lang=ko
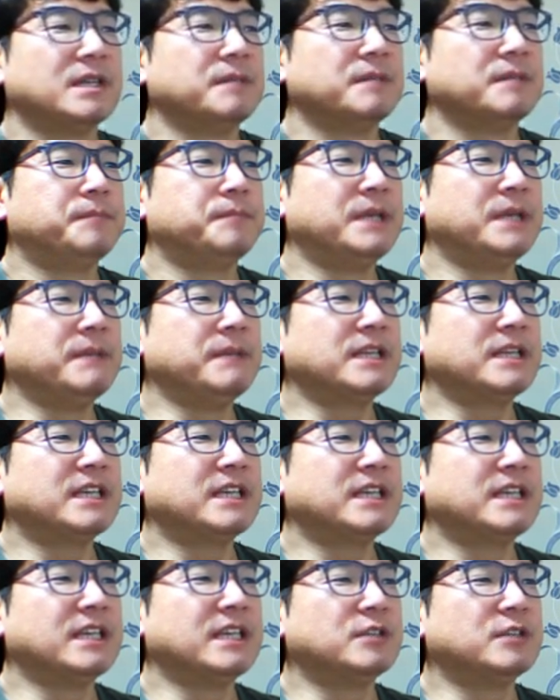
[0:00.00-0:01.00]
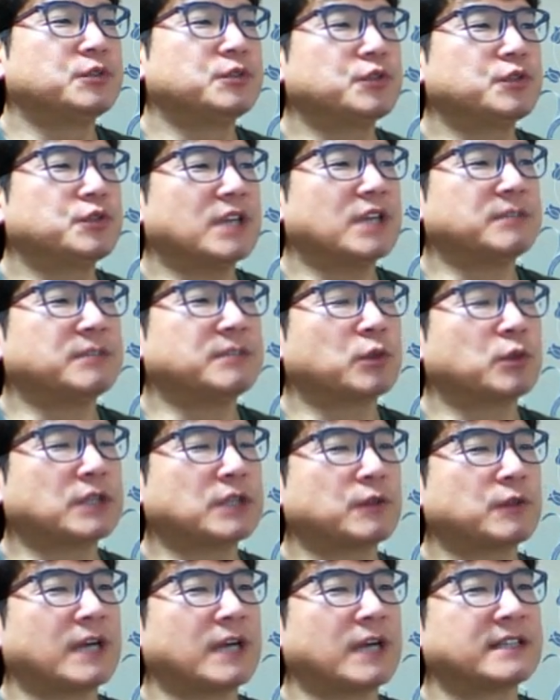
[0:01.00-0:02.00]
비밀키를 추측하지
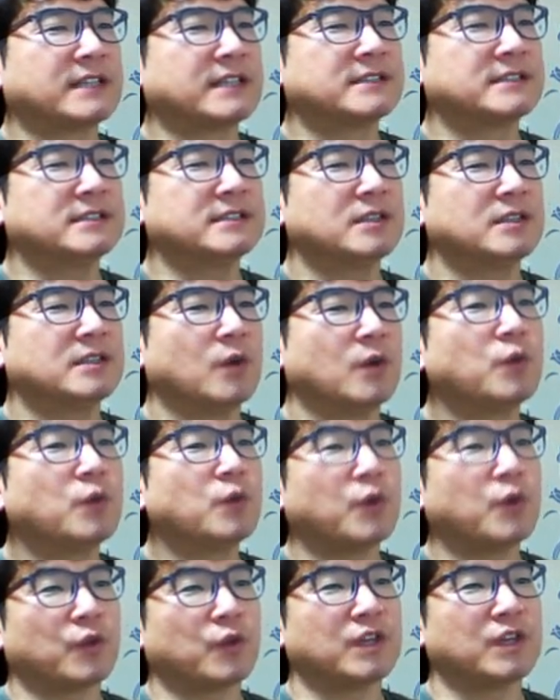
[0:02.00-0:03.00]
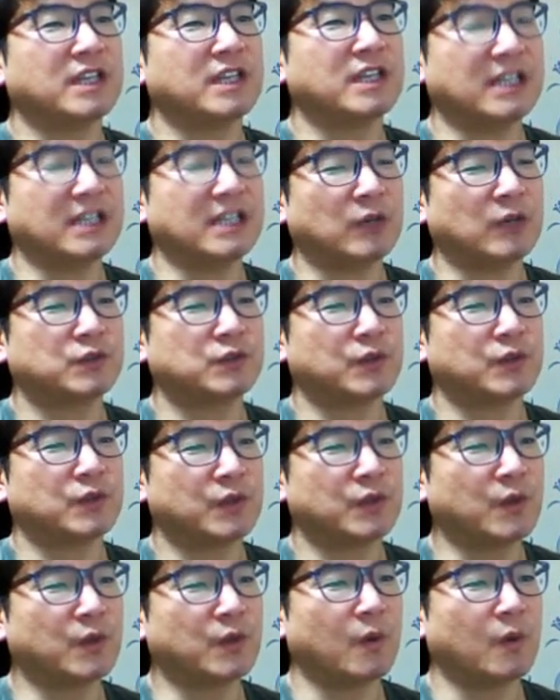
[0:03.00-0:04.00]
못하도록 하는 것은 혼돈 이렇게 나올 수
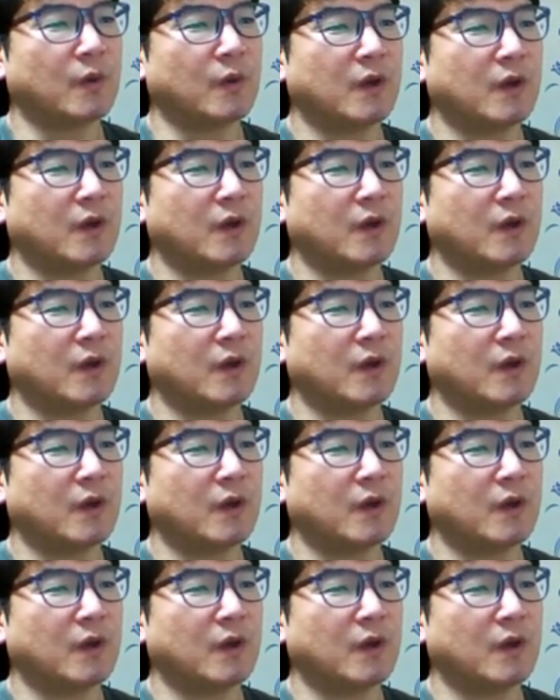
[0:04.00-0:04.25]
있고